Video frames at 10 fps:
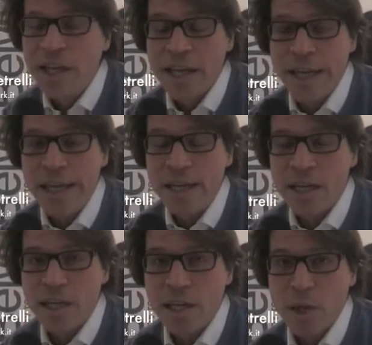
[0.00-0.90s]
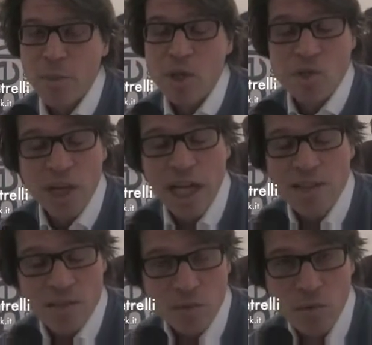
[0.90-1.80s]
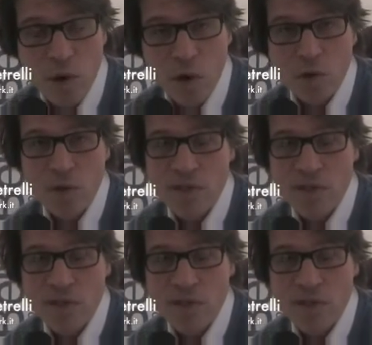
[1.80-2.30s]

e eh, possono recarsi sul luogo,